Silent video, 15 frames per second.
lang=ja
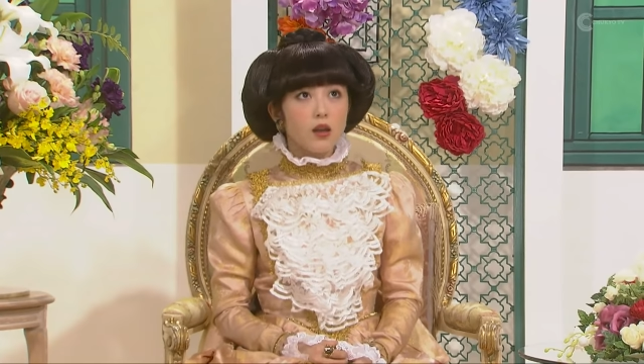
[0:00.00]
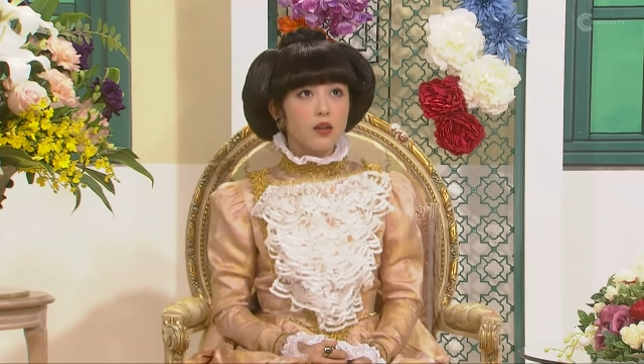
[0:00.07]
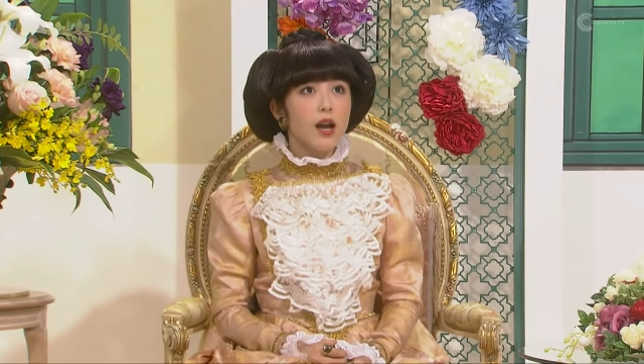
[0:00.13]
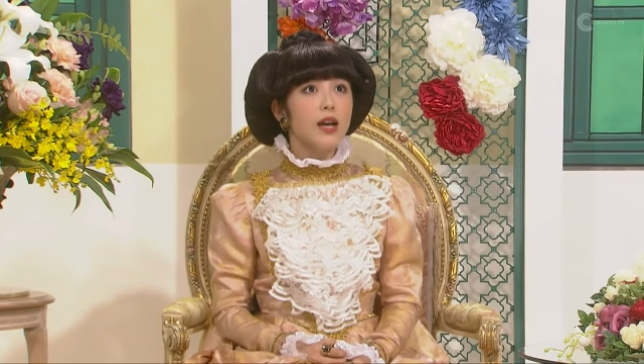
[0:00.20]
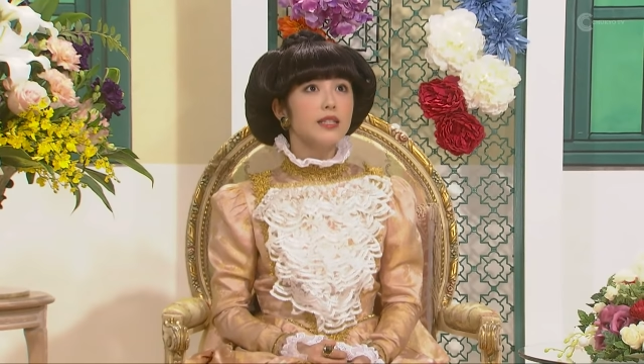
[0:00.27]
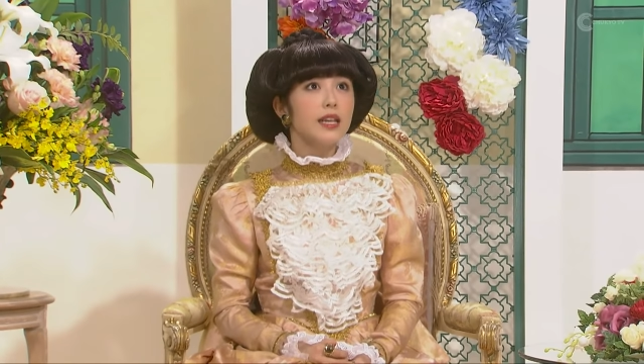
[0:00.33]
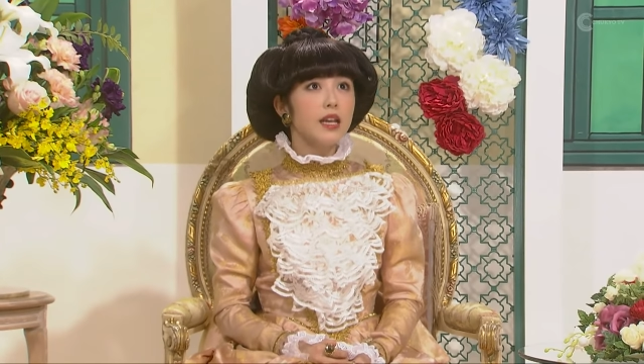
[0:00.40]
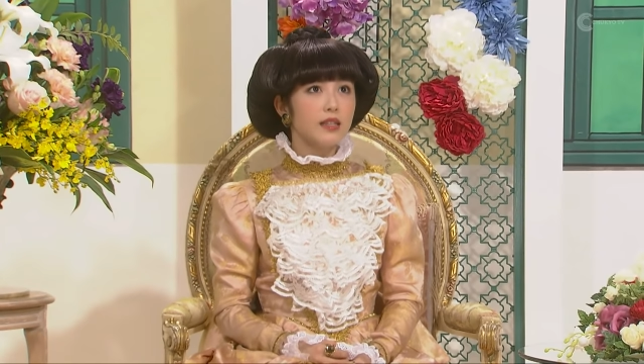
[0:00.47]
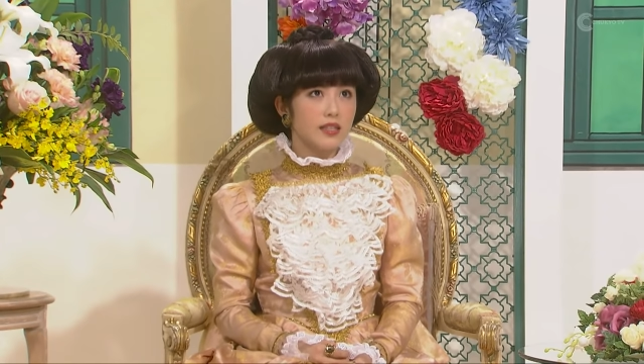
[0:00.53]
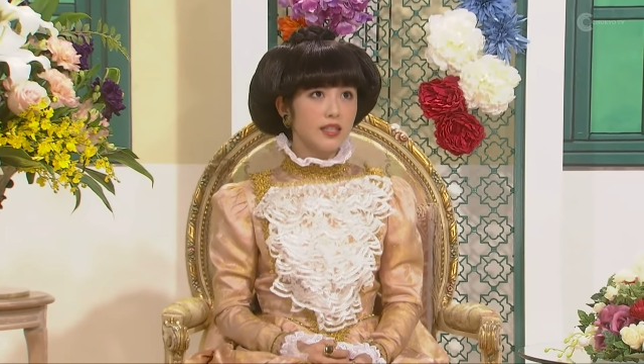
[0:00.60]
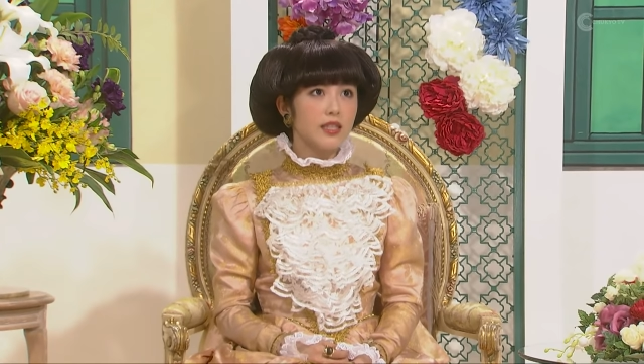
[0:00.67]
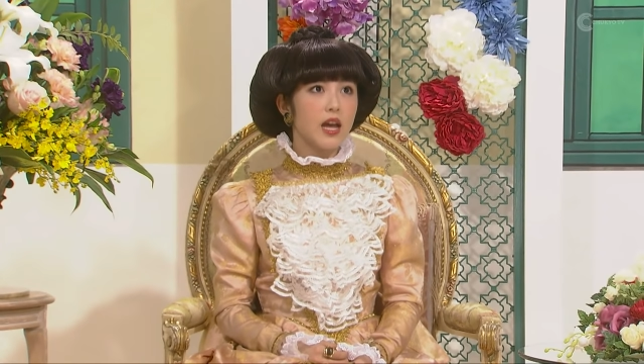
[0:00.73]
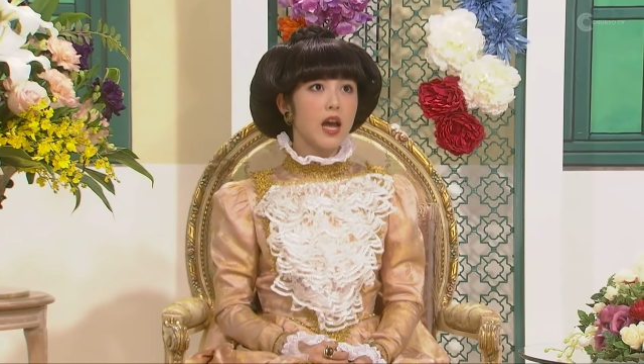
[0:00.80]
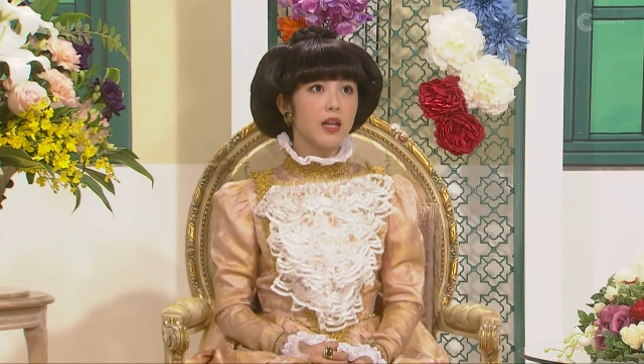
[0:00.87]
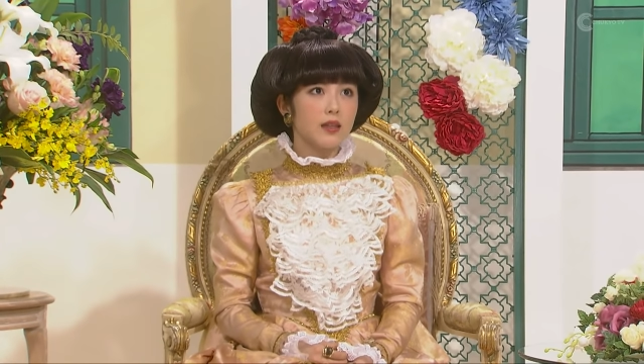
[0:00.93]
あ風
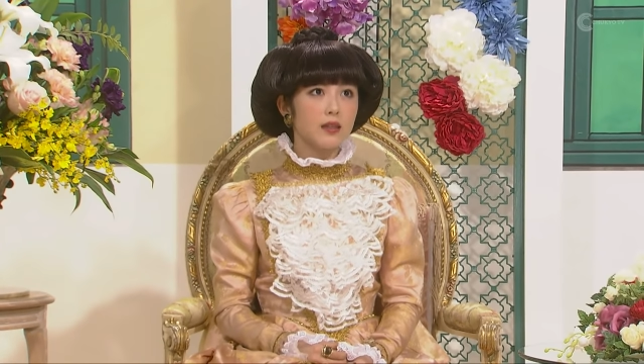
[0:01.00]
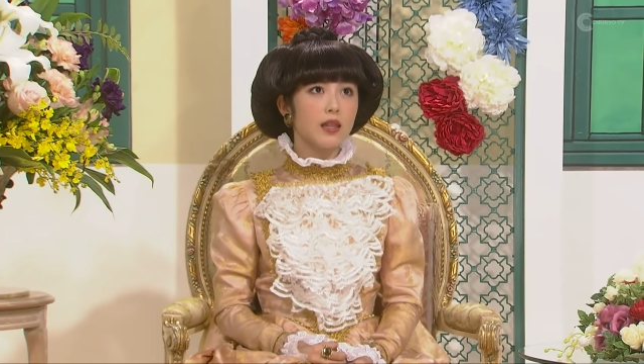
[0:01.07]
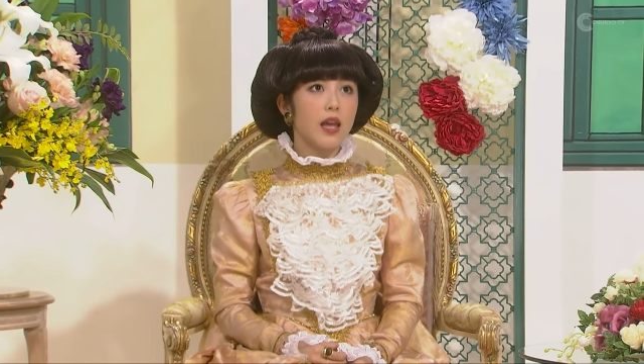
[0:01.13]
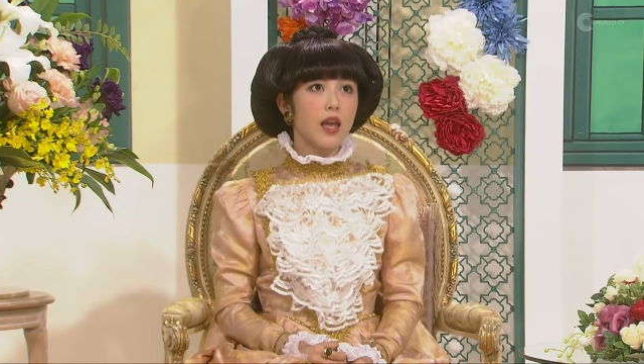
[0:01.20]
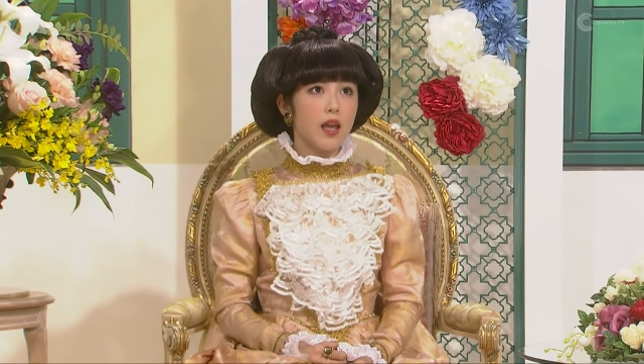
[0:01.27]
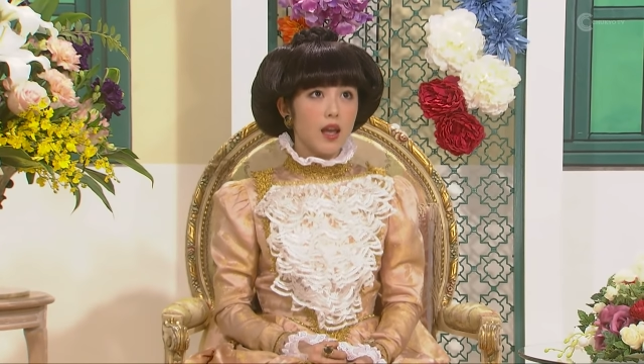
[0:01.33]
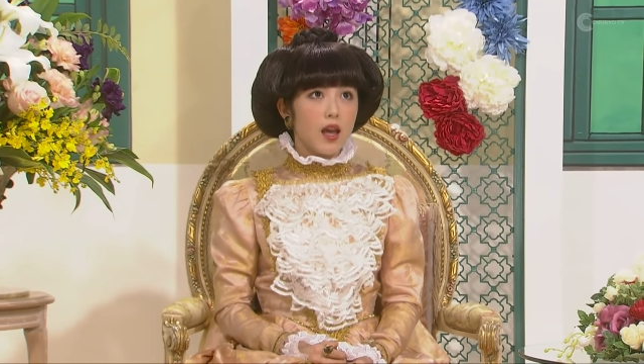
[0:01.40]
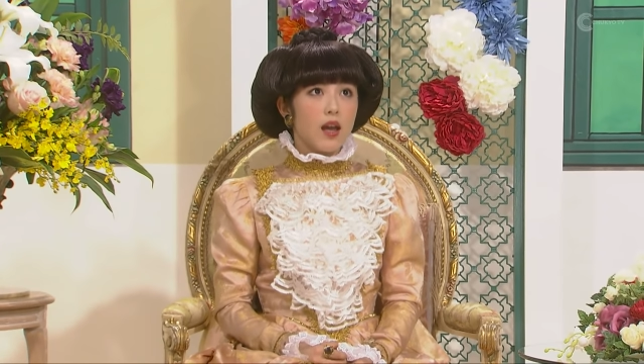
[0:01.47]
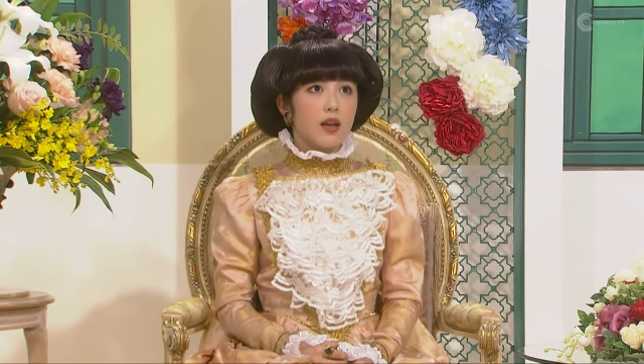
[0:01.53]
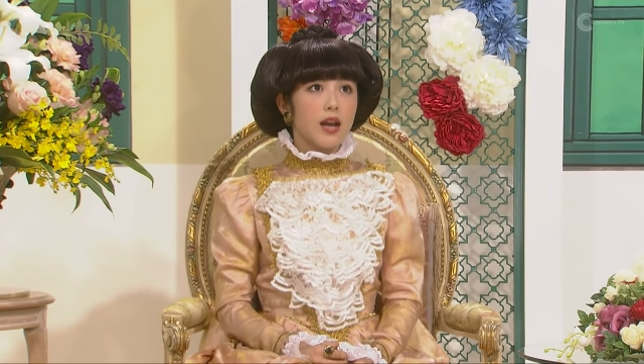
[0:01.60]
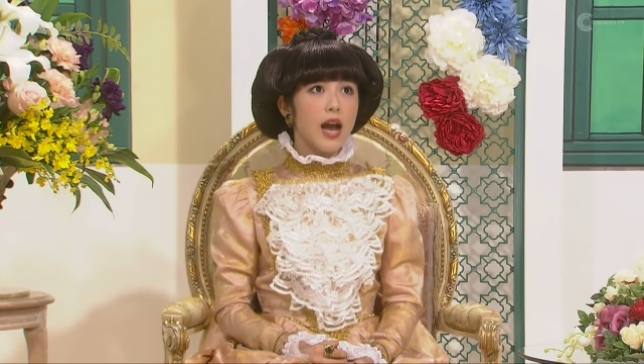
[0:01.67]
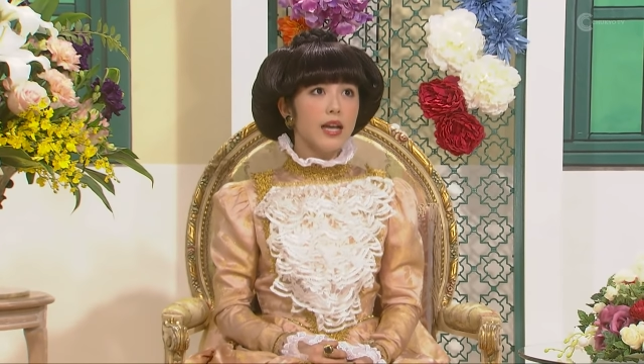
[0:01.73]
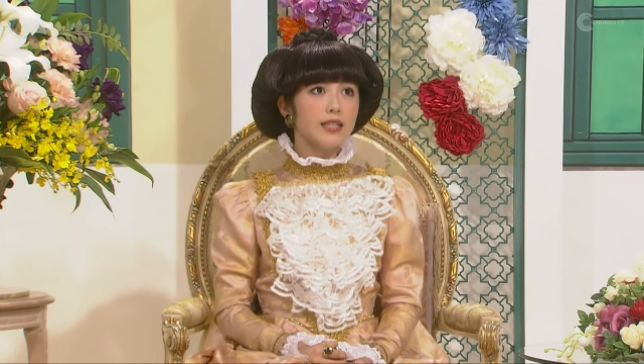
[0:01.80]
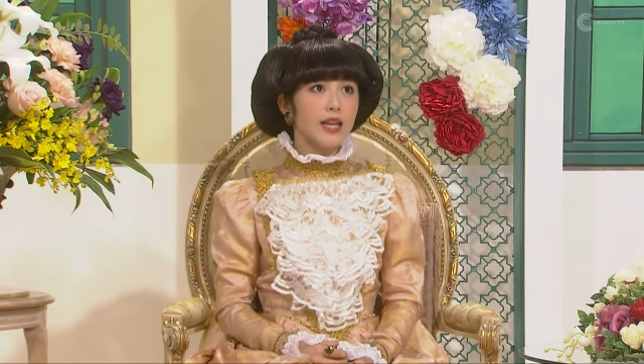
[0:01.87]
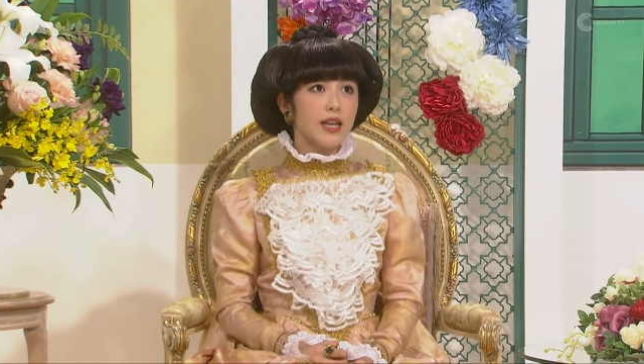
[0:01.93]
になって、
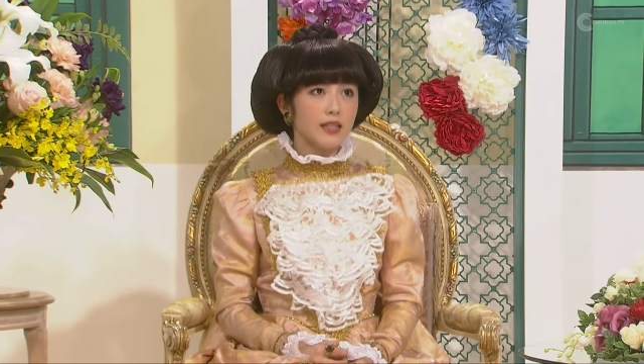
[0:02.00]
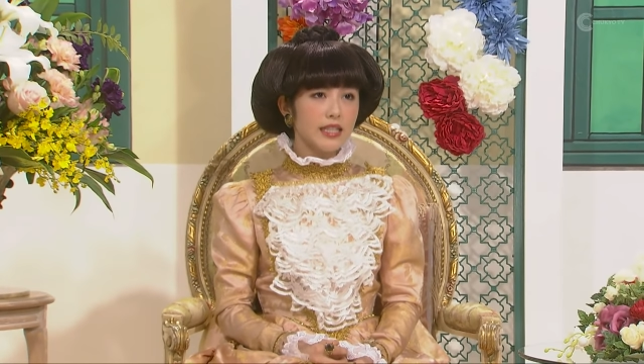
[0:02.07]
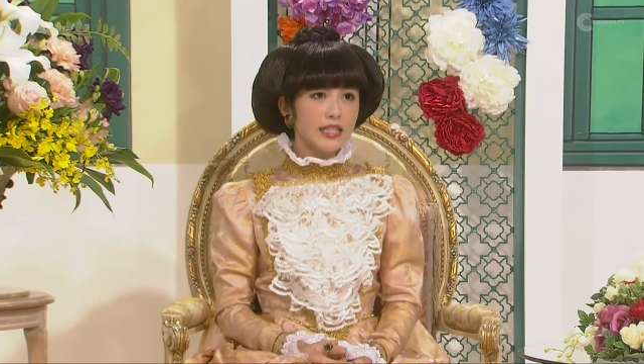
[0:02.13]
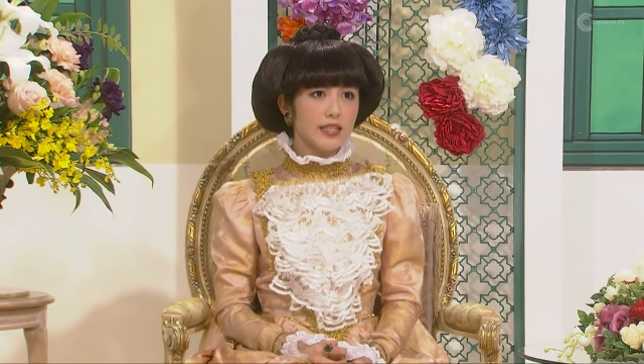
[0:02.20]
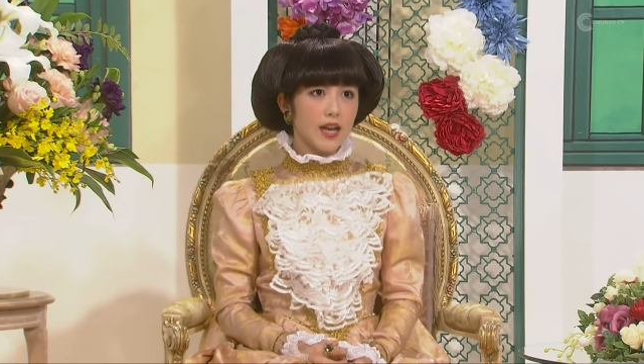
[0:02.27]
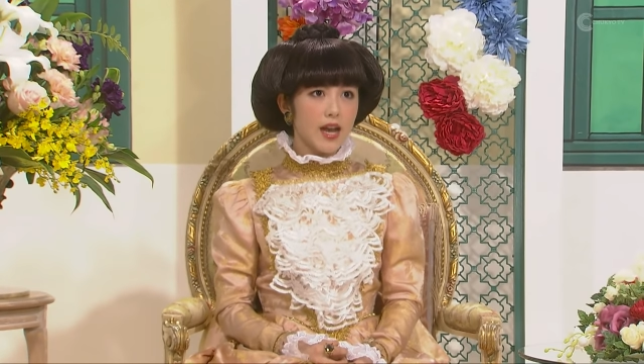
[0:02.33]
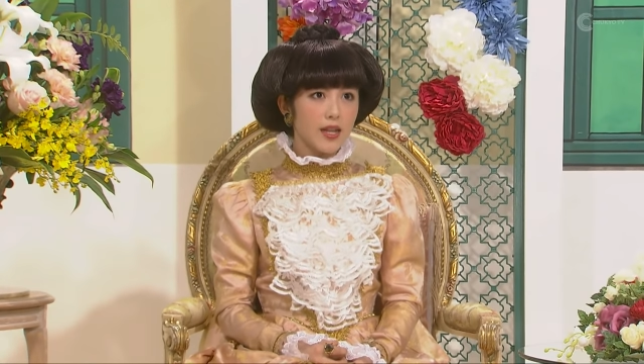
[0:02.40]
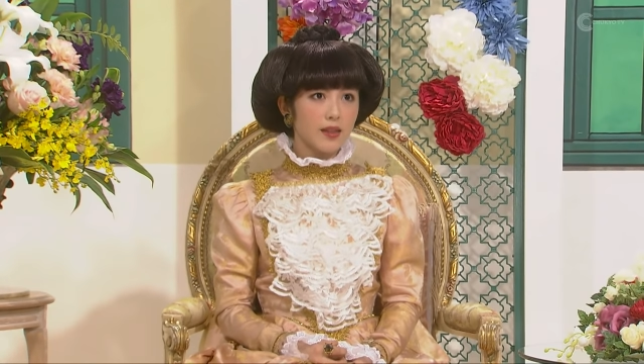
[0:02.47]
風に